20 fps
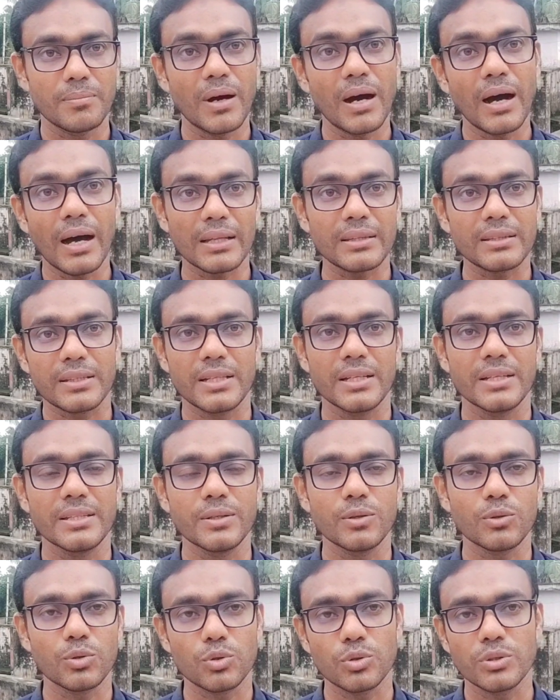ভাত
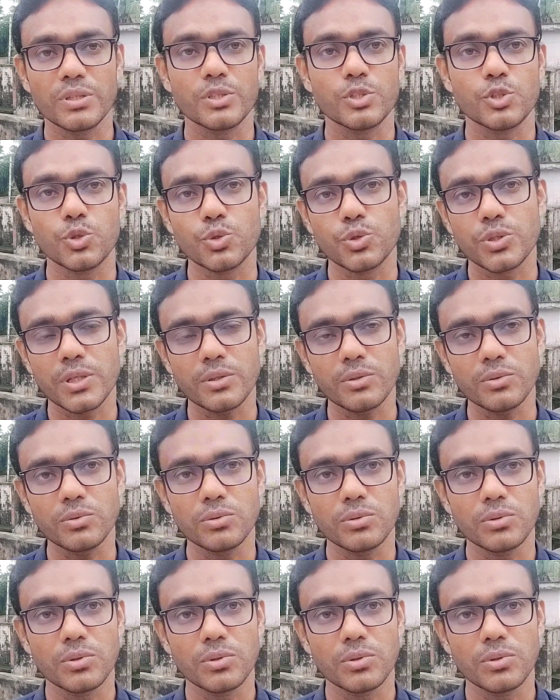খেতে অত্যধিক সুস্বাদু